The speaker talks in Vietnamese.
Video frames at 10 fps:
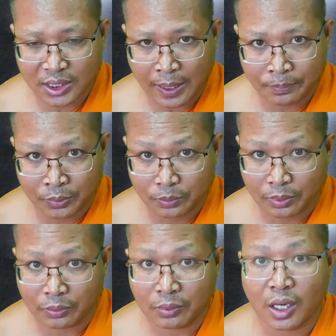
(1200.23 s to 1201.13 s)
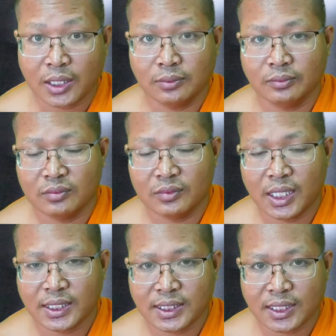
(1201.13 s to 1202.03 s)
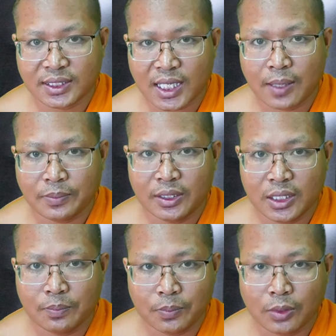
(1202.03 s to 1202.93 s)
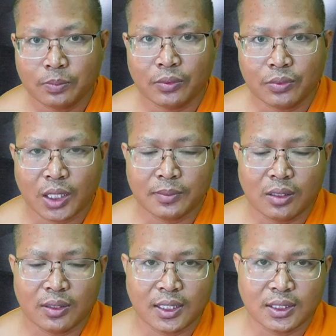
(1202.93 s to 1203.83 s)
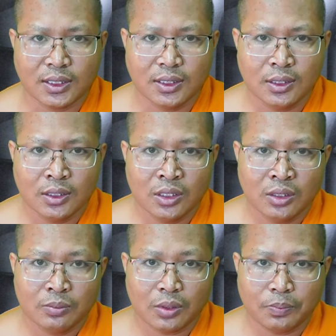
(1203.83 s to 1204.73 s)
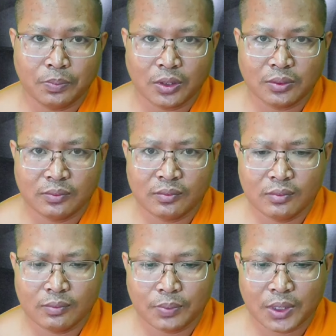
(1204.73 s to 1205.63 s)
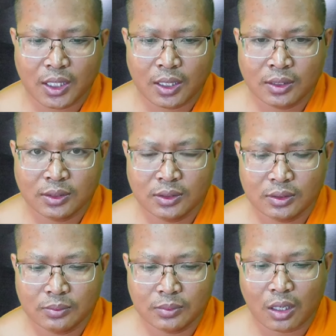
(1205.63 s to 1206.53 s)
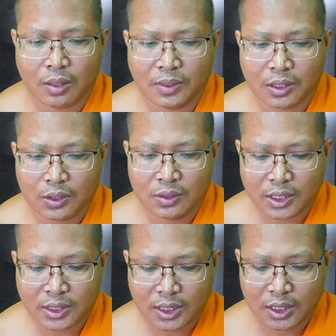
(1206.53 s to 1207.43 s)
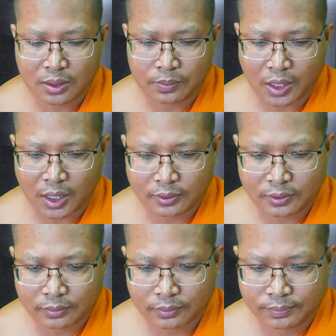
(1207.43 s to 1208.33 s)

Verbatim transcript: đập bột bột bột là sặc xa vì riêng bột bột bột máu đắng ấy bột bột pre bờ mà kêu này dướng bọn